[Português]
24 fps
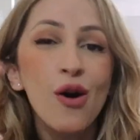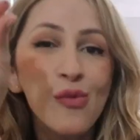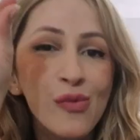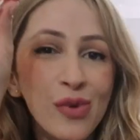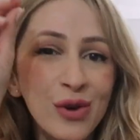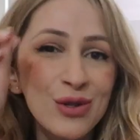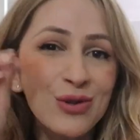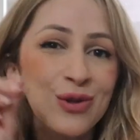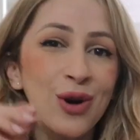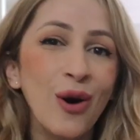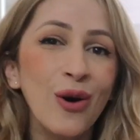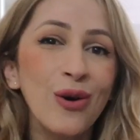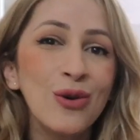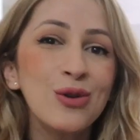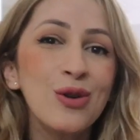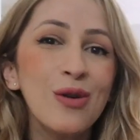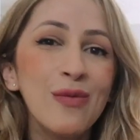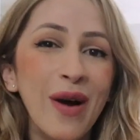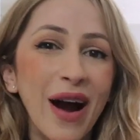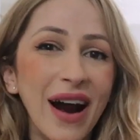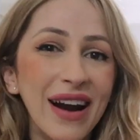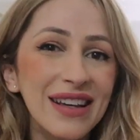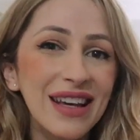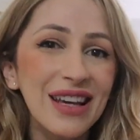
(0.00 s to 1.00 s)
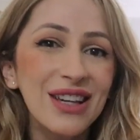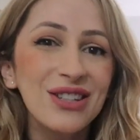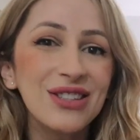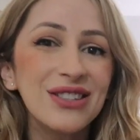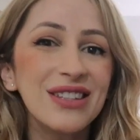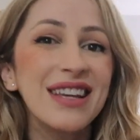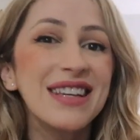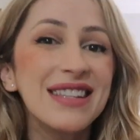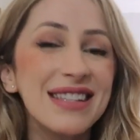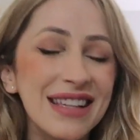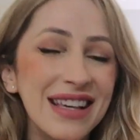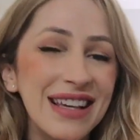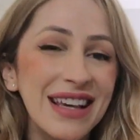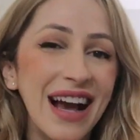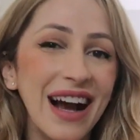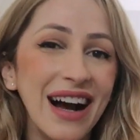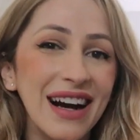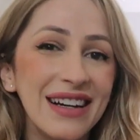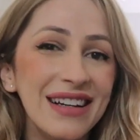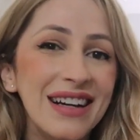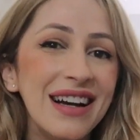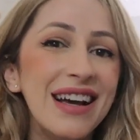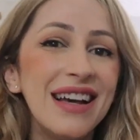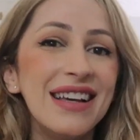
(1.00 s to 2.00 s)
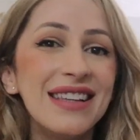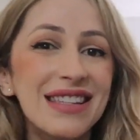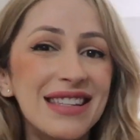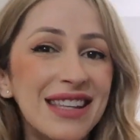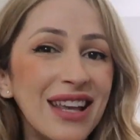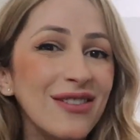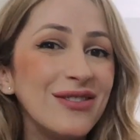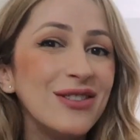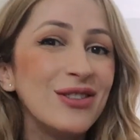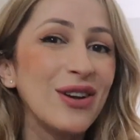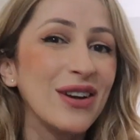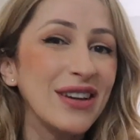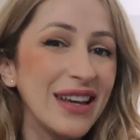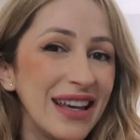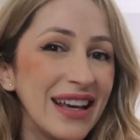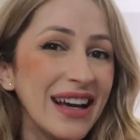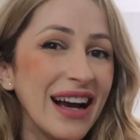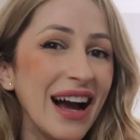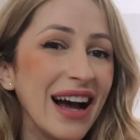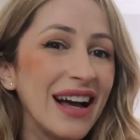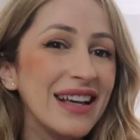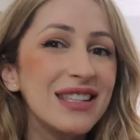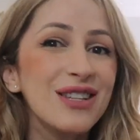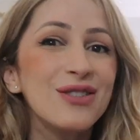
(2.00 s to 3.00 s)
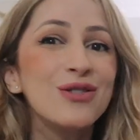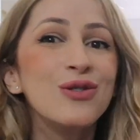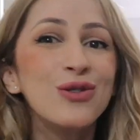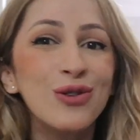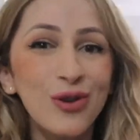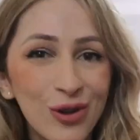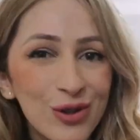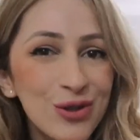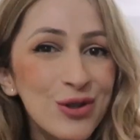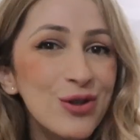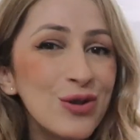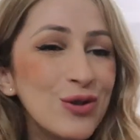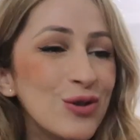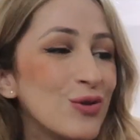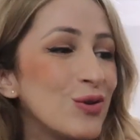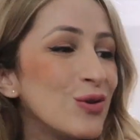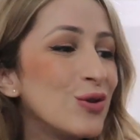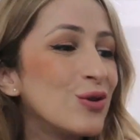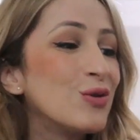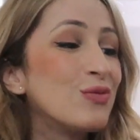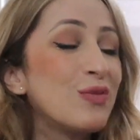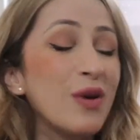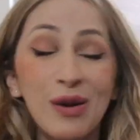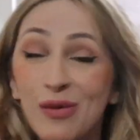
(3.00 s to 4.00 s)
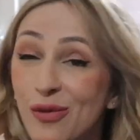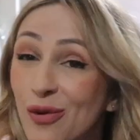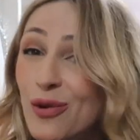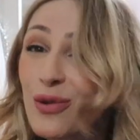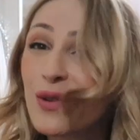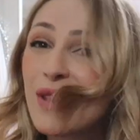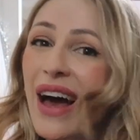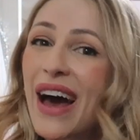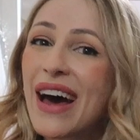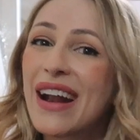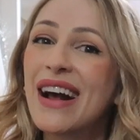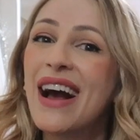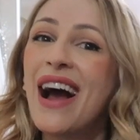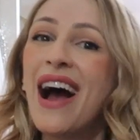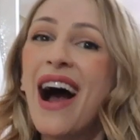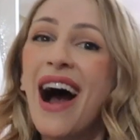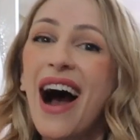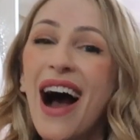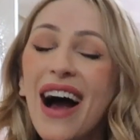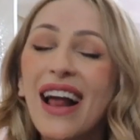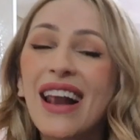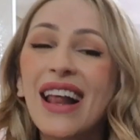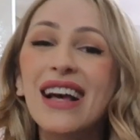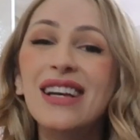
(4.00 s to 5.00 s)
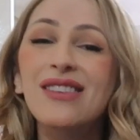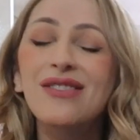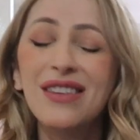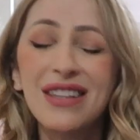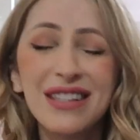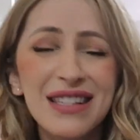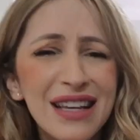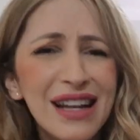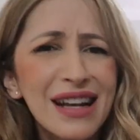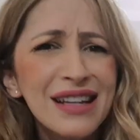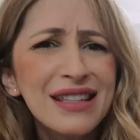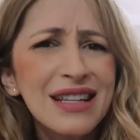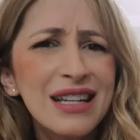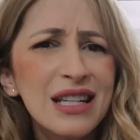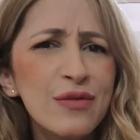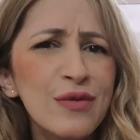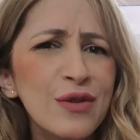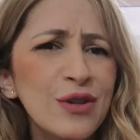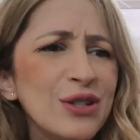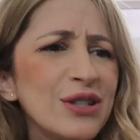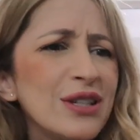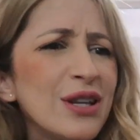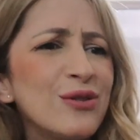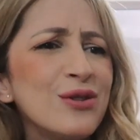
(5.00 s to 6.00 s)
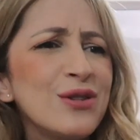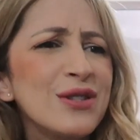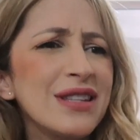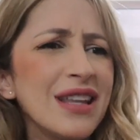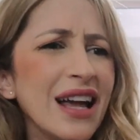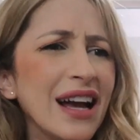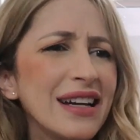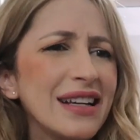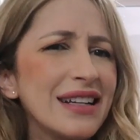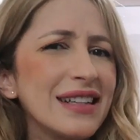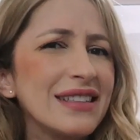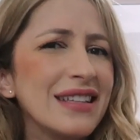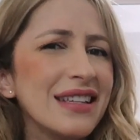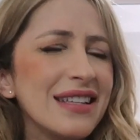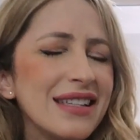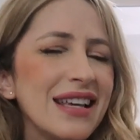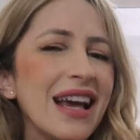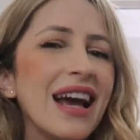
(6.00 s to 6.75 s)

O pessoal do marketing da CA está vindo aqui em casa, no nosso estúdio, para montar a live que será transmitida no Instagram da